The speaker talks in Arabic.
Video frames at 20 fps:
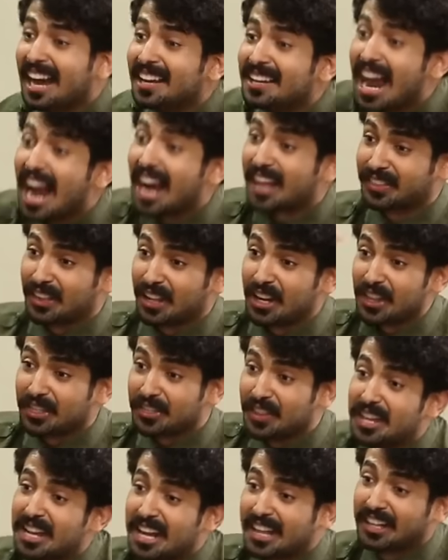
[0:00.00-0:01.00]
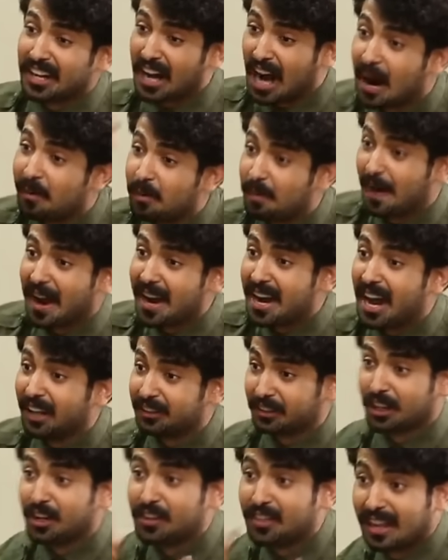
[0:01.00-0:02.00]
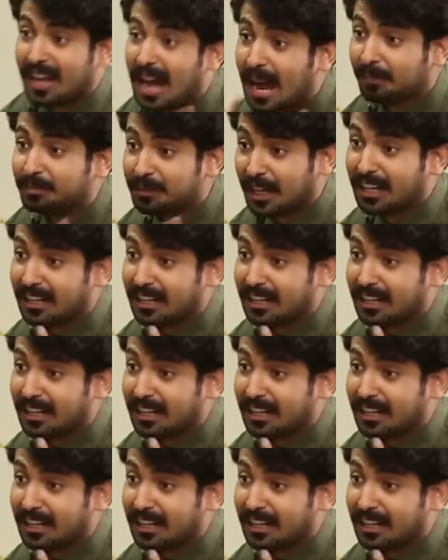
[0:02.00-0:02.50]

انا اكثر اثنين اكرههم بحياتي رضا العبد